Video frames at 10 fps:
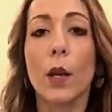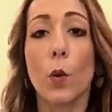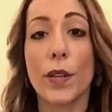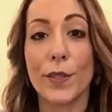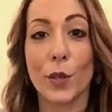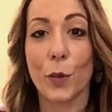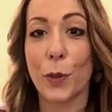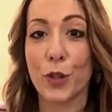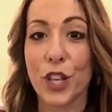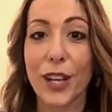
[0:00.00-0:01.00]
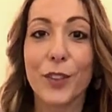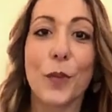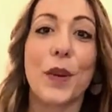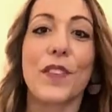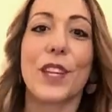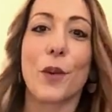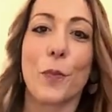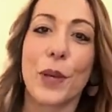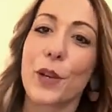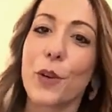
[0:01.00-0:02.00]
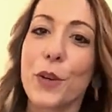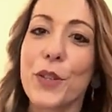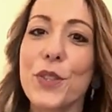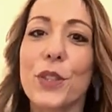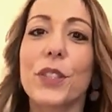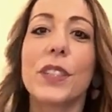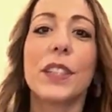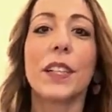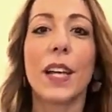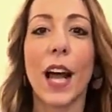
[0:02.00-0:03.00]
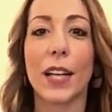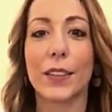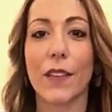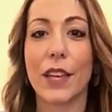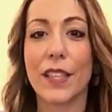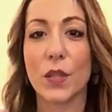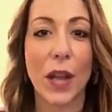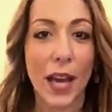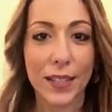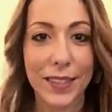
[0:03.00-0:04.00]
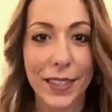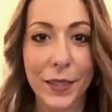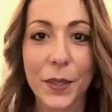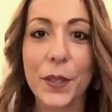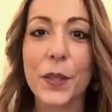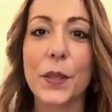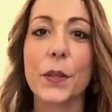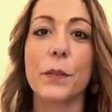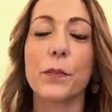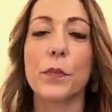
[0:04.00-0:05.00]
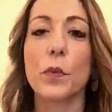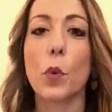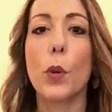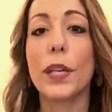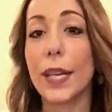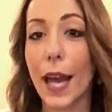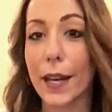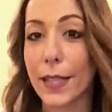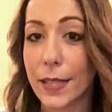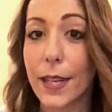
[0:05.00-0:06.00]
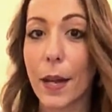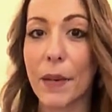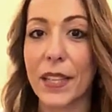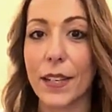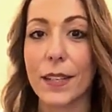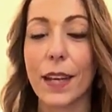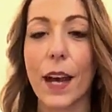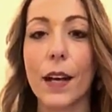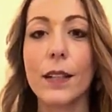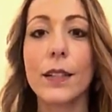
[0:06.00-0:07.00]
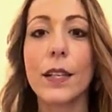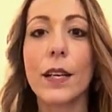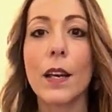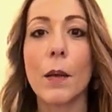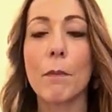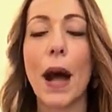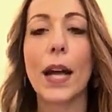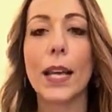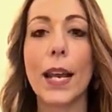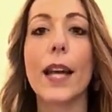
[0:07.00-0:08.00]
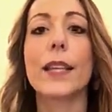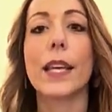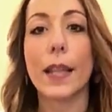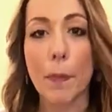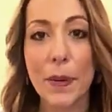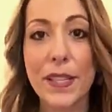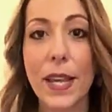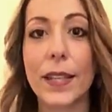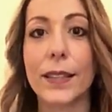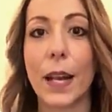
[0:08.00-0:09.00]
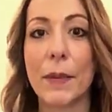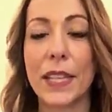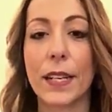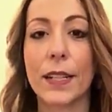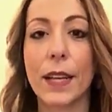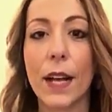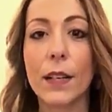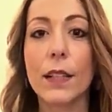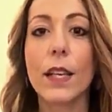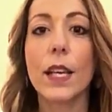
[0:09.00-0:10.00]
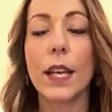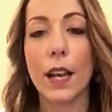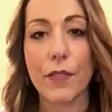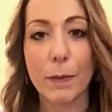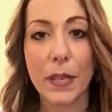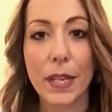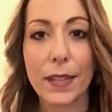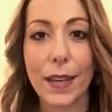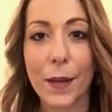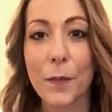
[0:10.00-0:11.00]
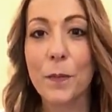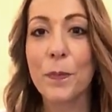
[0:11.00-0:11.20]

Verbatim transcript: Questo progetto prevede un percorso attraverso l'arte, quindi l'arte della maternità, ma anche l'arte che rappresenta la maternità e la femminilità.